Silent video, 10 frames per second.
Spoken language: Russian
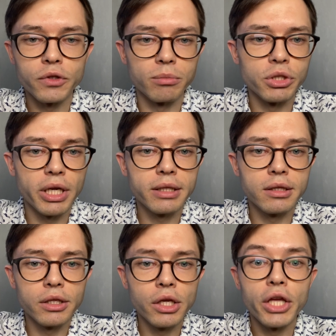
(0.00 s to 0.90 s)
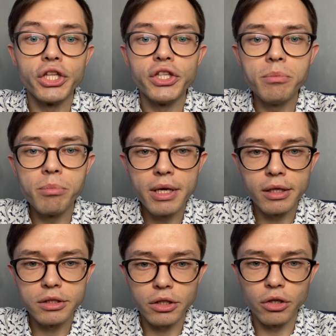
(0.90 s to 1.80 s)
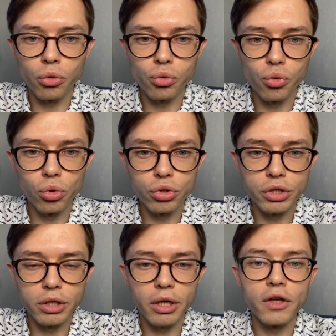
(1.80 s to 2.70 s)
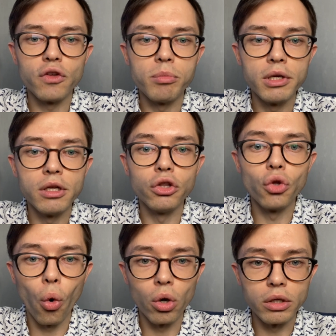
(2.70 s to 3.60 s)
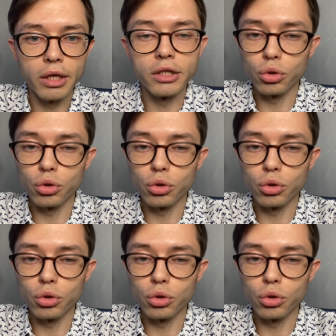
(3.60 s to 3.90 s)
замечательный немецкий художник Эмиль Нольде,